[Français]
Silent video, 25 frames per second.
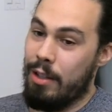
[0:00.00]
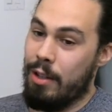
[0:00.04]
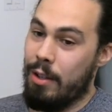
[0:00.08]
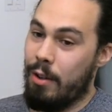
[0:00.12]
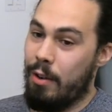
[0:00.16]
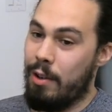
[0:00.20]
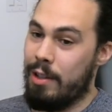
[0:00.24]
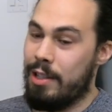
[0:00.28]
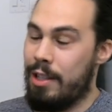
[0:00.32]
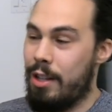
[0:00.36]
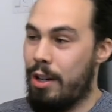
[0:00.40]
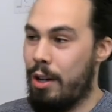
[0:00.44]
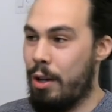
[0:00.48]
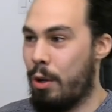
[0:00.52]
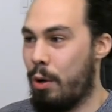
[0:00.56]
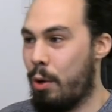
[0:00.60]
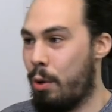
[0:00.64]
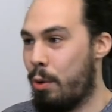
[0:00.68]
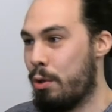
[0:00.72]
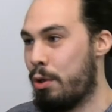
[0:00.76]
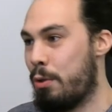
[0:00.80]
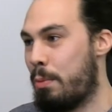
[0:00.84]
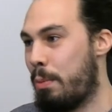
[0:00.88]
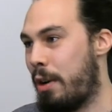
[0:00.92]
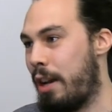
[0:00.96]
On dit le gros
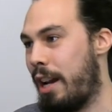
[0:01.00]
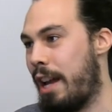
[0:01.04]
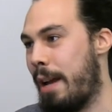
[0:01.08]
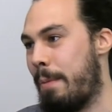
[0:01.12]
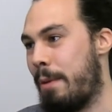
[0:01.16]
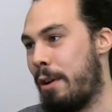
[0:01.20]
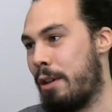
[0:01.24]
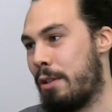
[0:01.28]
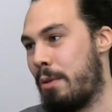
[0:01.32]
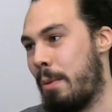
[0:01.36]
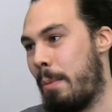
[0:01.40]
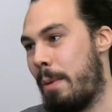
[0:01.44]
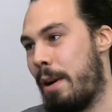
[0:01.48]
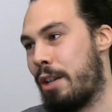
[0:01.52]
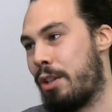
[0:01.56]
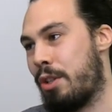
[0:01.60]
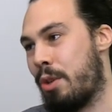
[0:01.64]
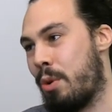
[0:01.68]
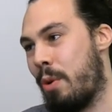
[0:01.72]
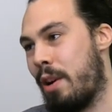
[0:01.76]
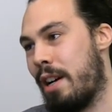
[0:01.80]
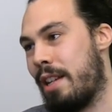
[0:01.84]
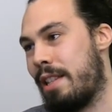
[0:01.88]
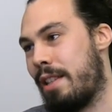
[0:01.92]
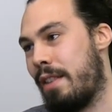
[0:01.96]
du problème en ce moment, je
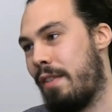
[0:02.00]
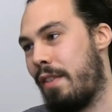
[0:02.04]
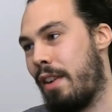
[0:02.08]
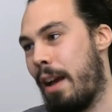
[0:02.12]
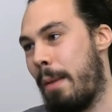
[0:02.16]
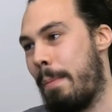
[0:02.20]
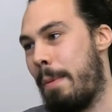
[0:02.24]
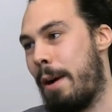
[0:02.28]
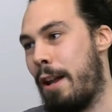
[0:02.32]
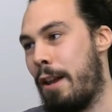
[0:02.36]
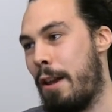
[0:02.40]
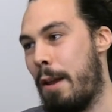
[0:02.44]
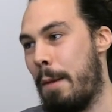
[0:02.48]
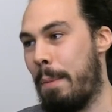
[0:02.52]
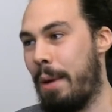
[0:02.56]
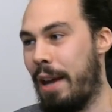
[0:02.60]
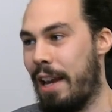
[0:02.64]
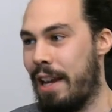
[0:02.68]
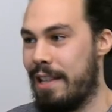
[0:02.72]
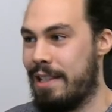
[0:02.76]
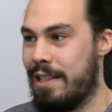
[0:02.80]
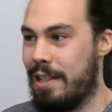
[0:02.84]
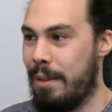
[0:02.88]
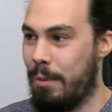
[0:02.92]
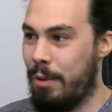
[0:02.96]
crois, c'est vraiment le
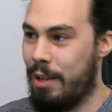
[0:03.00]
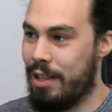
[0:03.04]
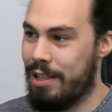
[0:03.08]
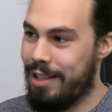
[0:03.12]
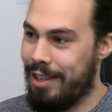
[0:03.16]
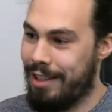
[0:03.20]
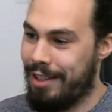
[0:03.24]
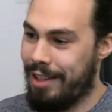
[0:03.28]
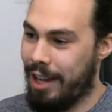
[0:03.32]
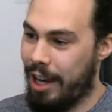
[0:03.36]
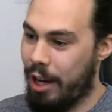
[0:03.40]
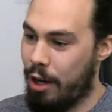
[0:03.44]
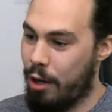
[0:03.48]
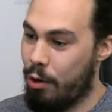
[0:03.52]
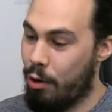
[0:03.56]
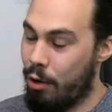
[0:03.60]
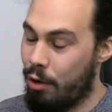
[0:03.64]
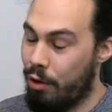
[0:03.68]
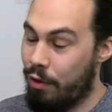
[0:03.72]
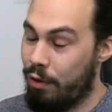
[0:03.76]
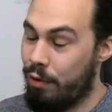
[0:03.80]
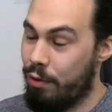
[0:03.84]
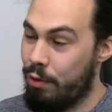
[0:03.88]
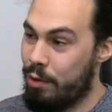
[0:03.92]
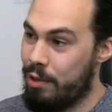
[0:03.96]
principe que c'est très
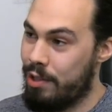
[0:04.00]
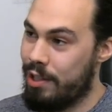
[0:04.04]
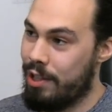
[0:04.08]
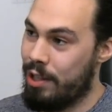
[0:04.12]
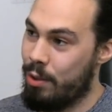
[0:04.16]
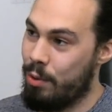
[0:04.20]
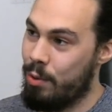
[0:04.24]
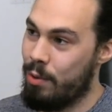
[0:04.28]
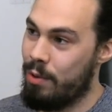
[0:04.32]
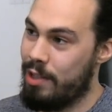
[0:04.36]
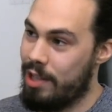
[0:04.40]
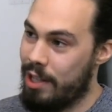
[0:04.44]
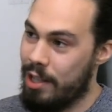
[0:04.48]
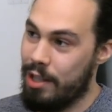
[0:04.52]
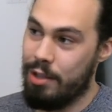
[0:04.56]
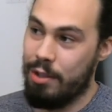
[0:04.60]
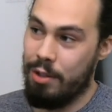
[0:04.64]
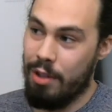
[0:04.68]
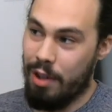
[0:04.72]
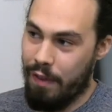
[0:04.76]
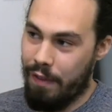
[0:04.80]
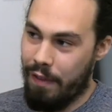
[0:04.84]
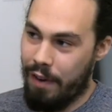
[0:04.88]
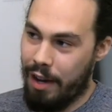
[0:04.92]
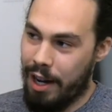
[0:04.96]
confus ce qu'ils nous disent de
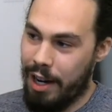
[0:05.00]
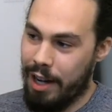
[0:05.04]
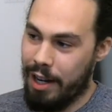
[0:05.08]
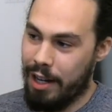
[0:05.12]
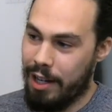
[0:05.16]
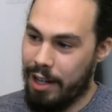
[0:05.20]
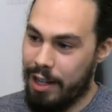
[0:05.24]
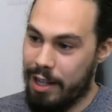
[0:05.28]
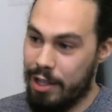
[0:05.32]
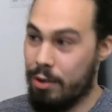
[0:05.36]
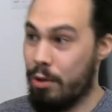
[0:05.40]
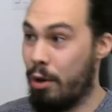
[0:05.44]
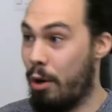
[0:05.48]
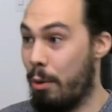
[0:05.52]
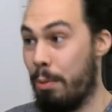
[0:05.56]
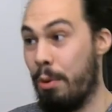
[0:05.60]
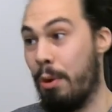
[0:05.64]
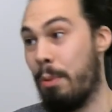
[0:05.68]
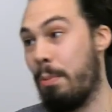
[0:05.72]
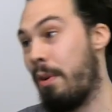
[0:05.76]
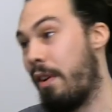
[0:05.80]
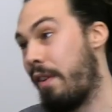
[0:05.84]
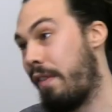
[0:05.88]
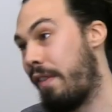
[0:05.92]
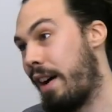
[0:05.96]
faire et ce qu'on peut
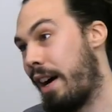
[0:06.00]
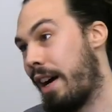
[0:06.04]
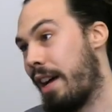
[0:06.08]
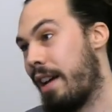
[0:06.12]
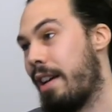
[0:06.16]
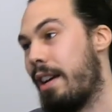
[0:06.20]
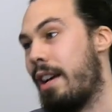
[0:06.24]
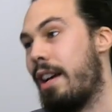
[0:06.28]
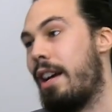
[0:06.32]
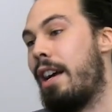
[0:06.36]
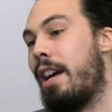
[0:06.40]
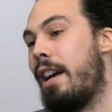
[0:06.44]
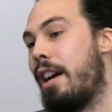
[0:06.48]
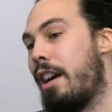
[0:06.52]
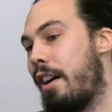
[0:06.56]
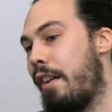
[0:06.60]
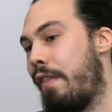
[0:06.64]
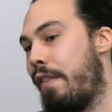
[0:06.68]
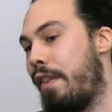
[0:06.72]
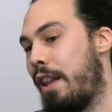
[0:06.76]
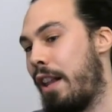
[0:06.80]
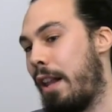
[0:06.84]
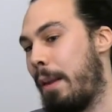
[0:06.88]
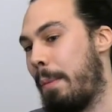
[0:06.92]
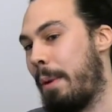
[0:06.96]
pas faire. Comme une fois,
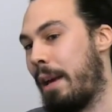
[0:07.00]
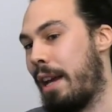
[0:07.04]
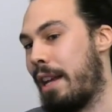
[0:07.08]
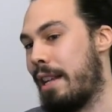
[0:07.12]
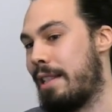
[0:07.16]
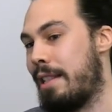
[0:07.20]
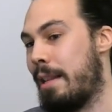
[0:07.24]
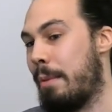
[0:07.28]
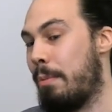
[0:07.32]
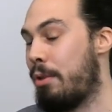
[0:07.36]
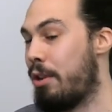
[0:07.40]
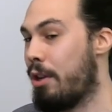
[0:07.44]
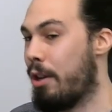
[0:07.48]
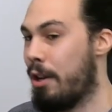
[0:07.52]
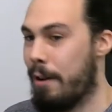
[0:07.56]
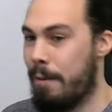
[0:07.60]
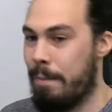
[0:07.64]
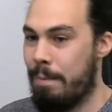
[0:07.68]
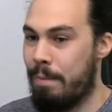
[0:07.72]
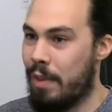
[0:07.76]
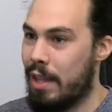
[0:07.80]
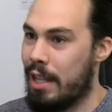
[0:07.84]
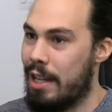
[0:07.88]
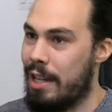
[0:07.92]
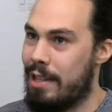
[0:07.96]
dans le principe que
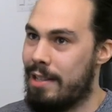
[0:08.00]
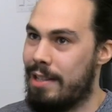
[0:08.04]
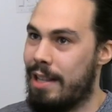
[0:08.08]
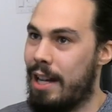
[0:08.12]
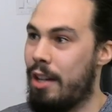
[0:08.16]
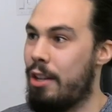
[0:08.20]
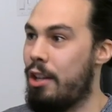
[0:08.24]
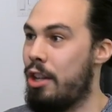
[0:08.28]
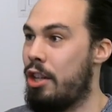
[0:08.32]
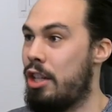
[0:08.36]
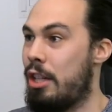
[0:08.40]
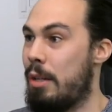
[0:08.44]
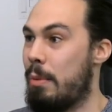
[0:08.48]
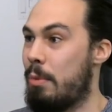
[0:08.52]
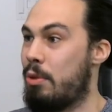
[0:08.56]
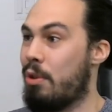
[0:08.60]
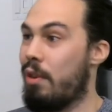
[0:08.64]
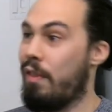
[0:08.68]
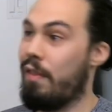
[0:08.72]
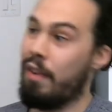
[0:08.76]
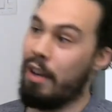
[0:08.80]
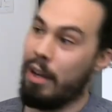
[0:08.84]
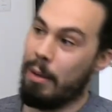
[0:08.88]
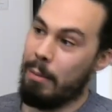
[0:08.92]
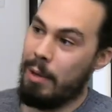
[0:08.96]
les salles de gym sont
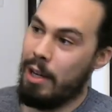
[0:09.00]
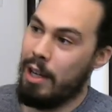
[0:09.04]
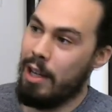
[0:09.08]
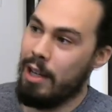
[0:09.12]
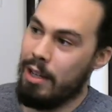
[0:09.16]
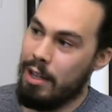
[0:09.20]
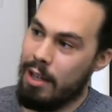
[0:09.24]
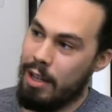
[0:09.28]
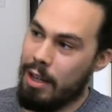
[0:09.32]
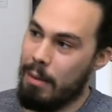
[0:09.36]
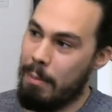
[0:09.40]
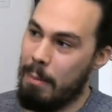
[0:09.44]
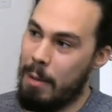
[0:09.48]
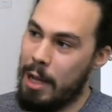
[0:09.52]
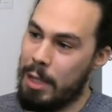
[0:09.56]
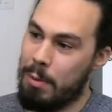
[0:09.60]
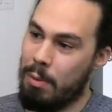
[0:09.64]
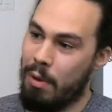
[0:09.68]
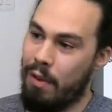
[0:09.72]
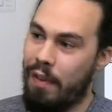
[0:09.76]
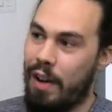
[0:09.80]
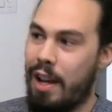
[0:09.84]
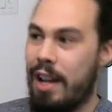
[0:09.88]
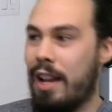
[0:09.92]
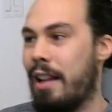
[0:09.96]
fermées, mais tu peux
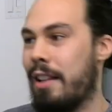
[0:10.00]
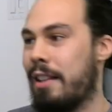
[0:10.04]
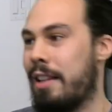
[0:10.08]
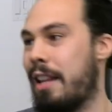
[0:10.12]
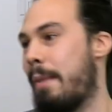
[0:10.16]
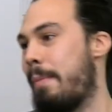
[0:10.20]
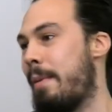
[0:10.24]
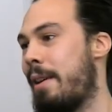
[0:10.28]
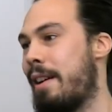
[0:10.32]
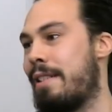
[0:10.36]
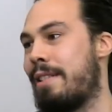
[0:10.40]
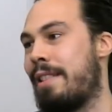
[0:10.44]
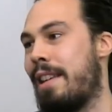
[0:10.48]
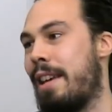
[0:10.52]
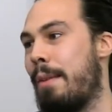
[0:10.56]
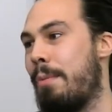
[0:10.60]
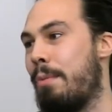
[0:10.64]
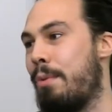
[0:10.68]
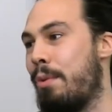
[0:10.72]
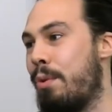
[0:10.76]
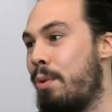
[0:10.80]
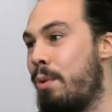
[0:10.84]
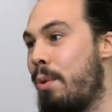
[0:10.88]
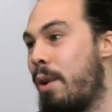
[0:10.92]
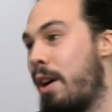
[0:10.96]
faire de l'entraînement simple
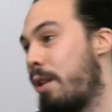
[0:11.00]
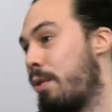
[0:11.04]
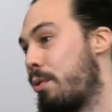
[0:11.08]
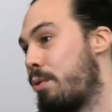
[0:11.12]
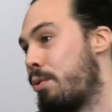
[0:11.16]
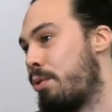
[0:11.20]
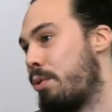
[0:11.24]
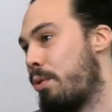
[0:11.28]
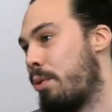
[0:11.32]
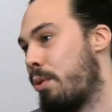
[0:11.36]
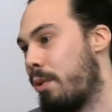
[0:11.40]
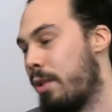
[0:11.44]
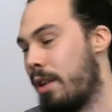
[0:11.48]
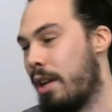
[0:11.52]
ou en duo.